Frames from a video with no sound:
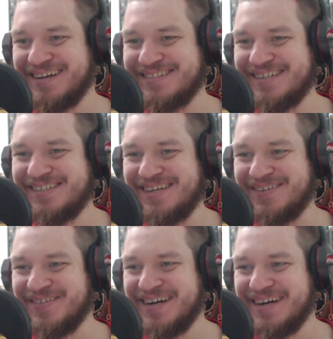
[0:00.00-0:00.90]

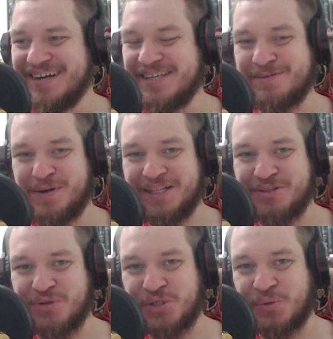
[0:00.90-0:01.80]
Зачем? Изобрела
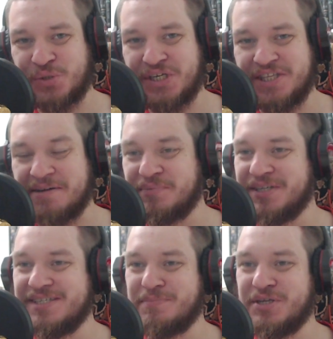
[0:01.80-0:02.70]
то, что уже и так
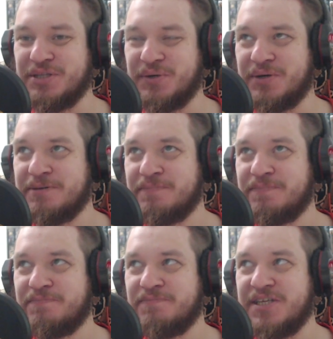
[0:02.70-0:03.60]
было изобретено.
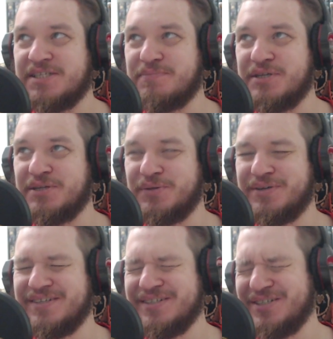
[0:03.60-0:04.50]
Изобретено.
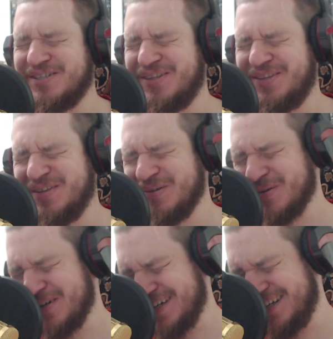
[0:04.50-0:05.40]
Что?